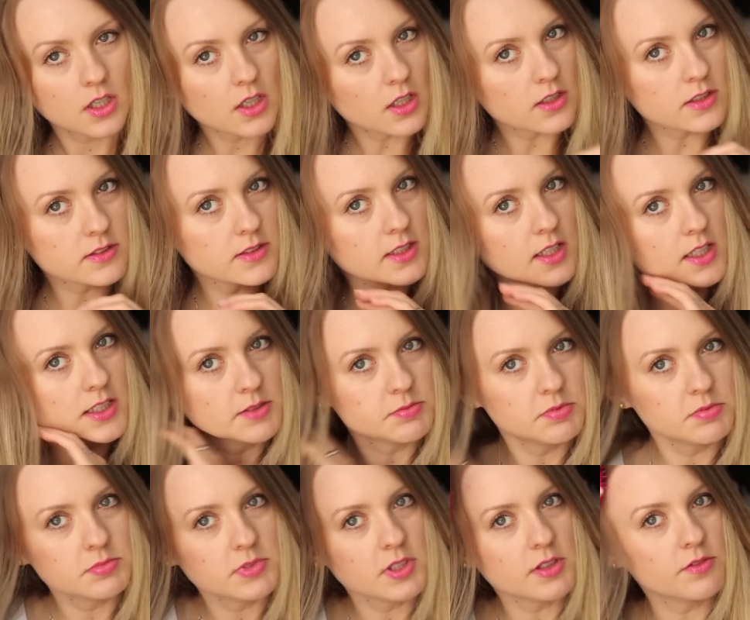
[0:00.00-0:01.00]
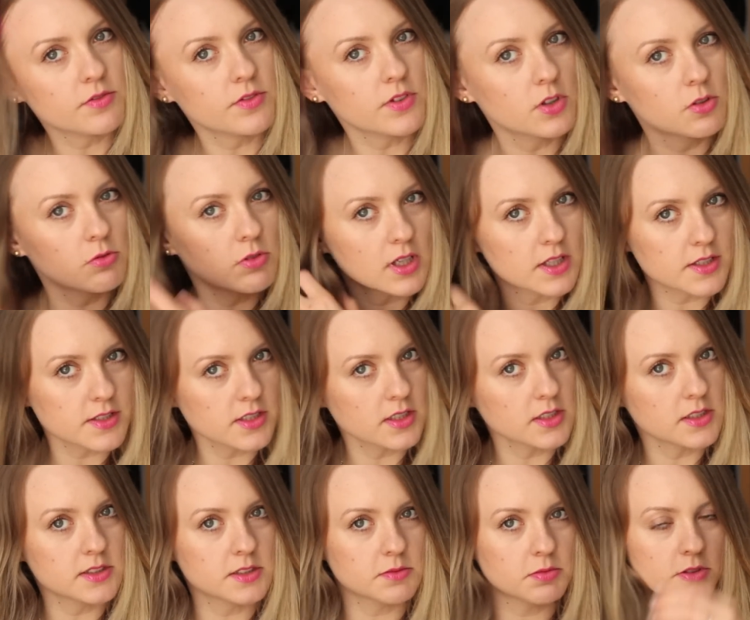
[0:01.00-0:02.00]
e, tak jak gdybym je wygładzę
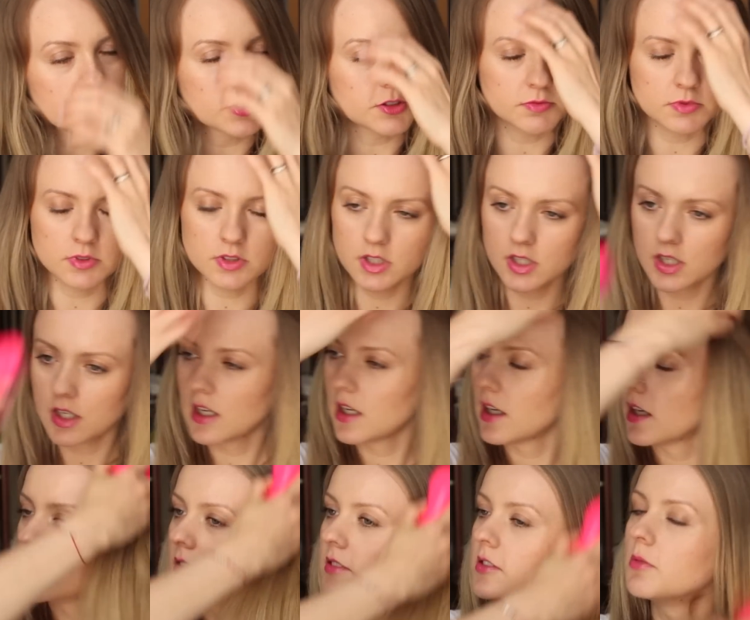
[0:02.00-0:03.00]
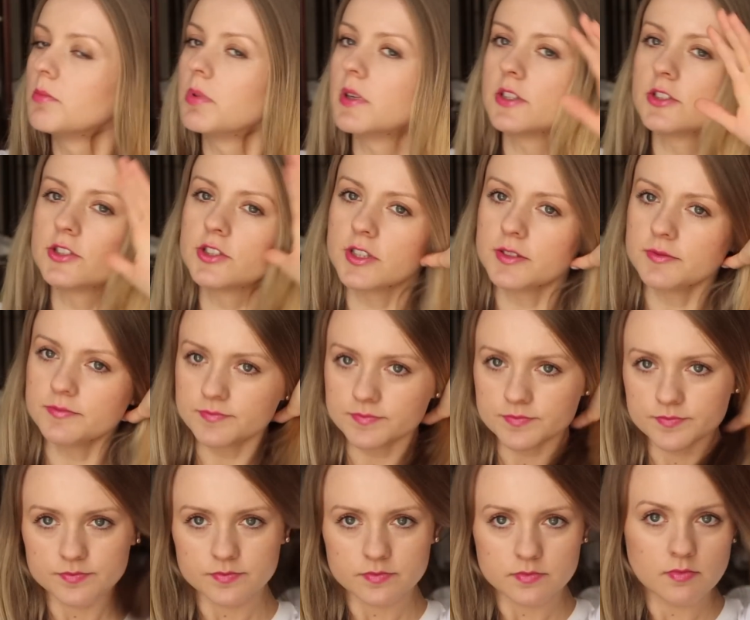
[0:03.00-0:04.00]
i zobaczymy co będzie
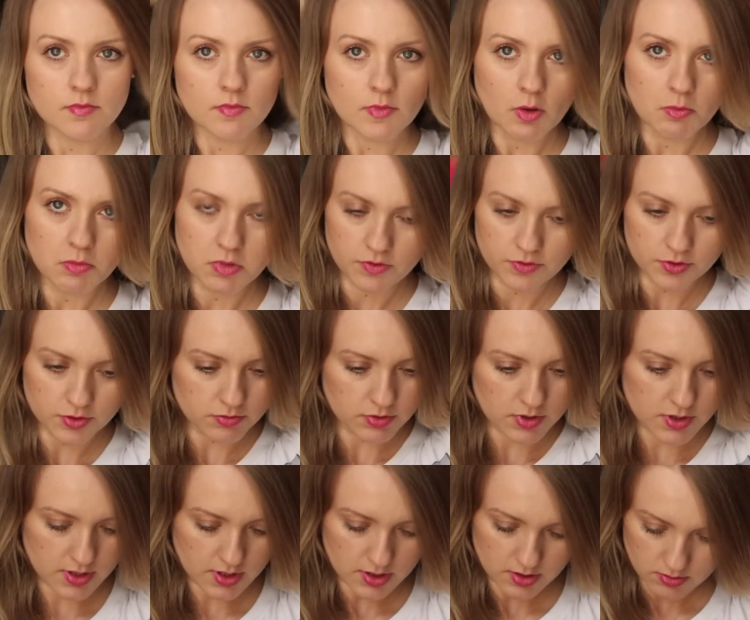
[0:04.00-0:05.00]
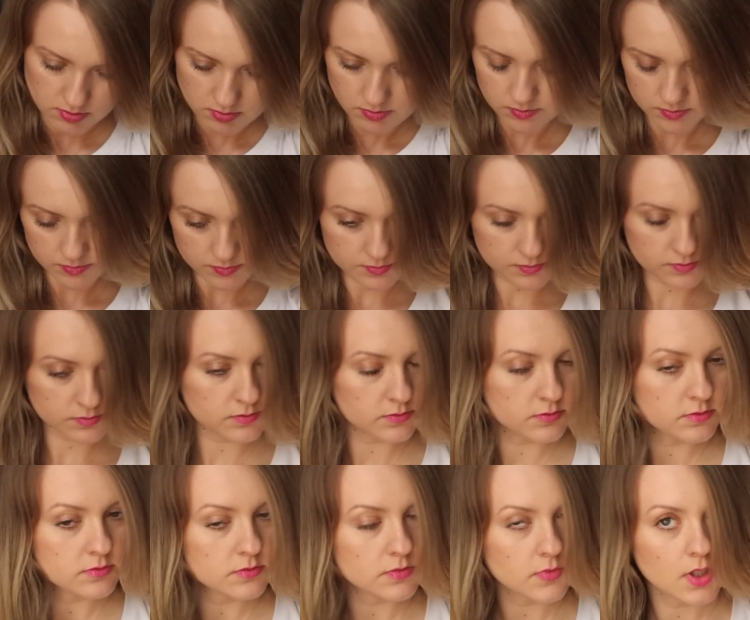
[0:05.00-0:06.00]
po wygładzeniu.
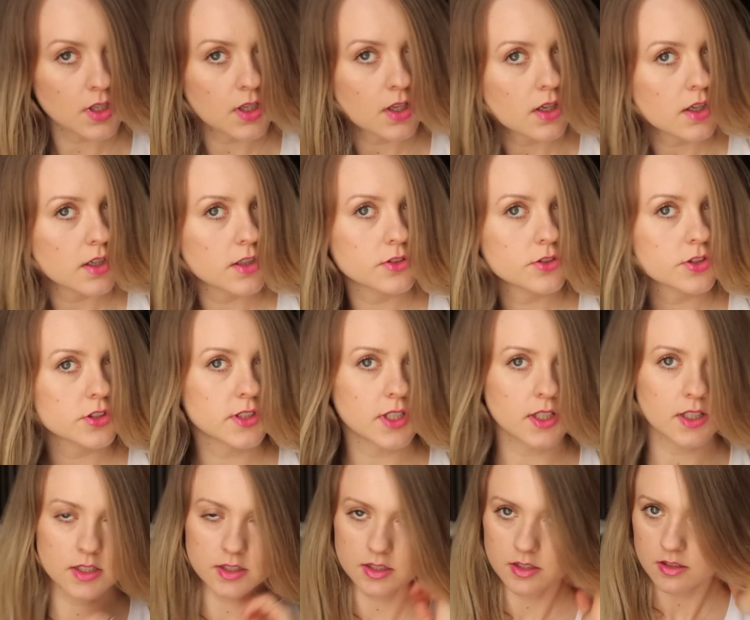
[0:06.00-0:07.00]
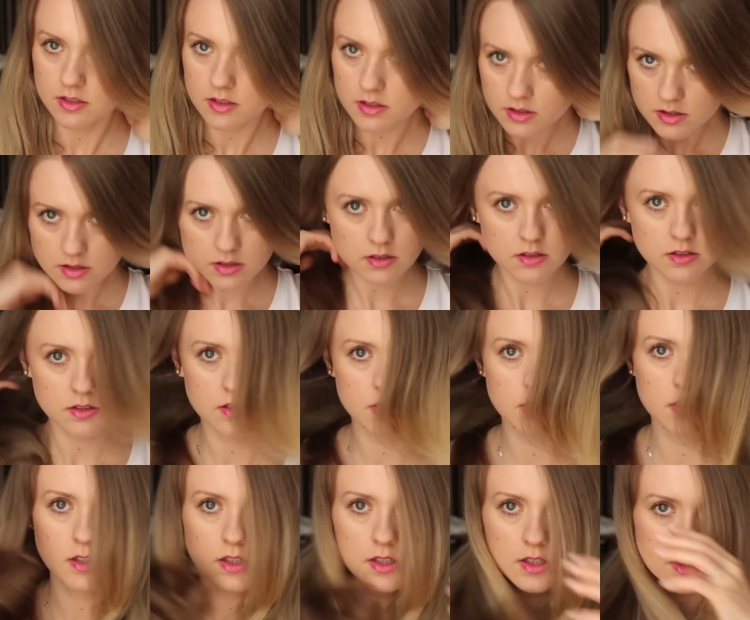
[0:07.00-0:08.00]
Czy dalej,
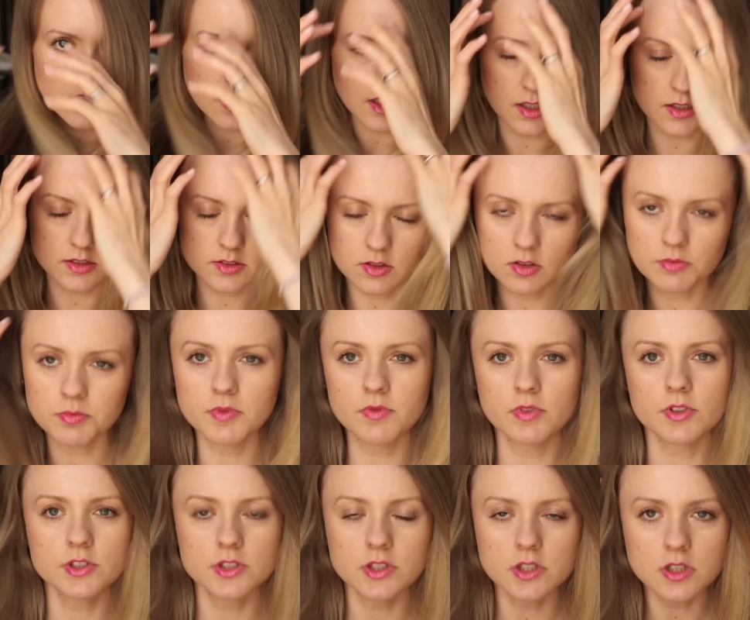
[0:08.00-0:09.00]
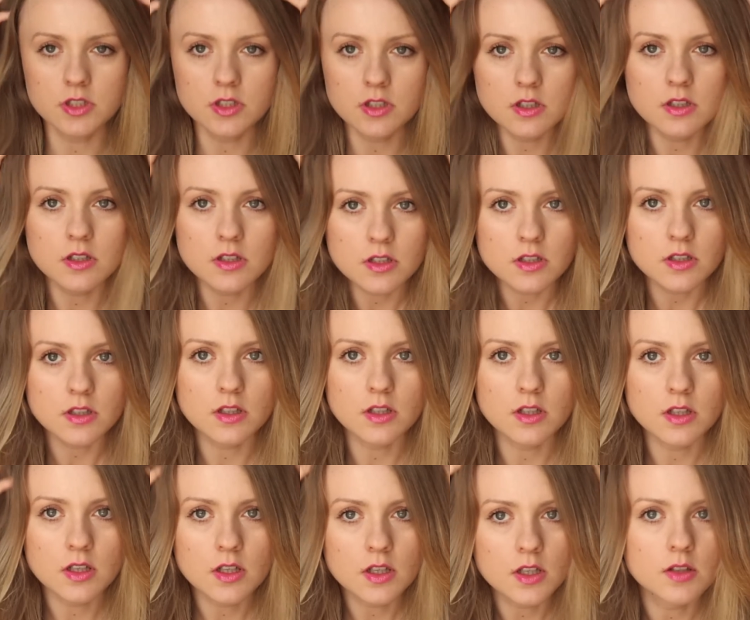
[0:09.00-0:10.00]
jak zrobię właśnie
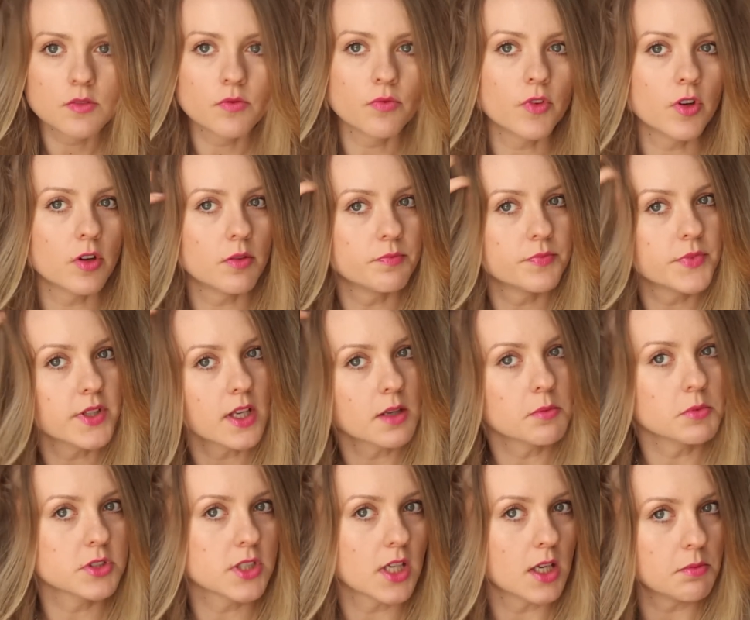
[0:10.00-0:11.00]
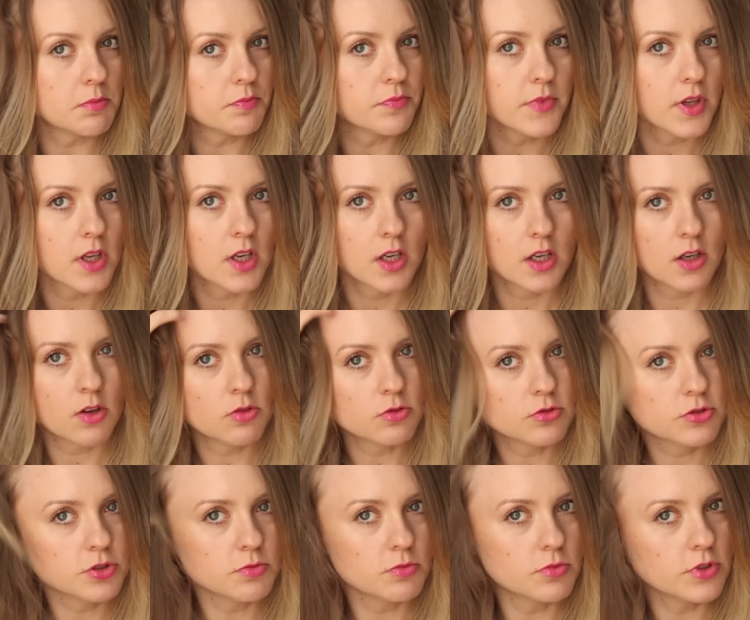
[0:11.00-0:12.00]
no, tak jak myślałam.
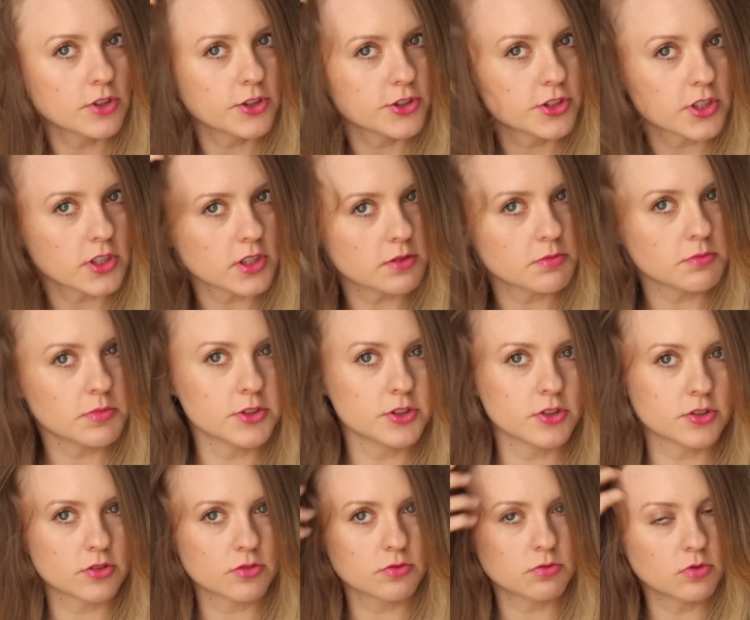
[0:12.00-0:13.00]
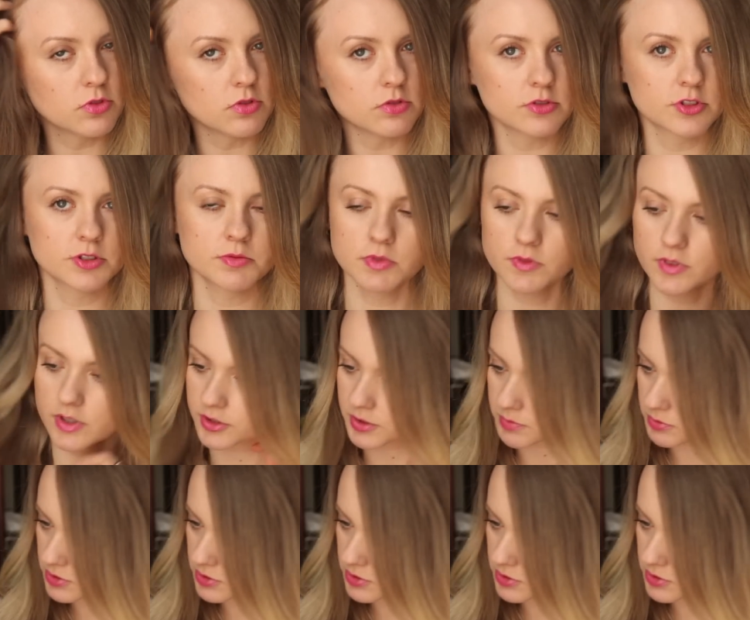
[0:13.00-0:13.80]
Utrzymuje się, będzie się długo utrzymywać.